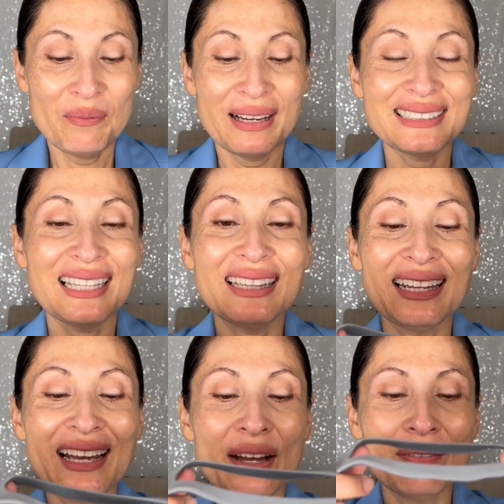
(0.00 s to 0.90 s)

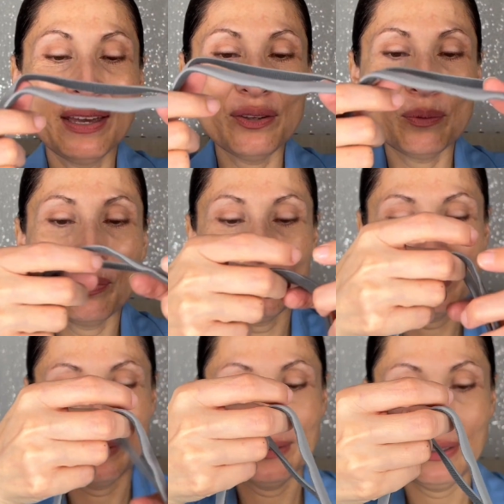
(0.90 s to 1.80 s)
bastante cabello,
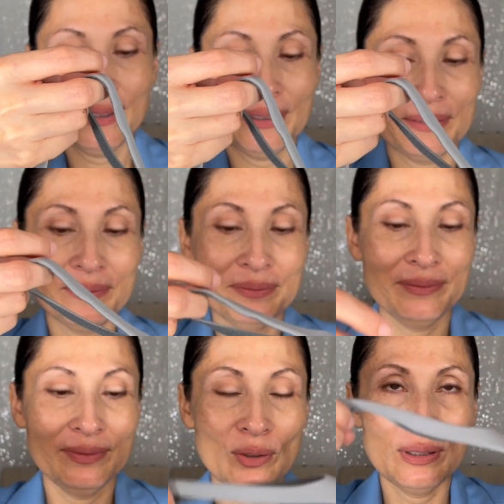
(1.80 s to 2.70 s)
pues eh,
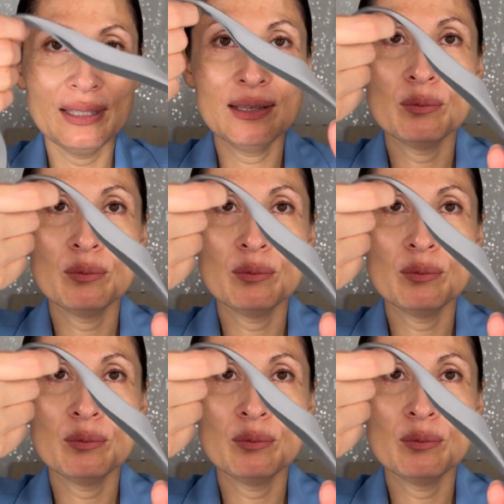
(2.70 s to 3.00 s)
no tiene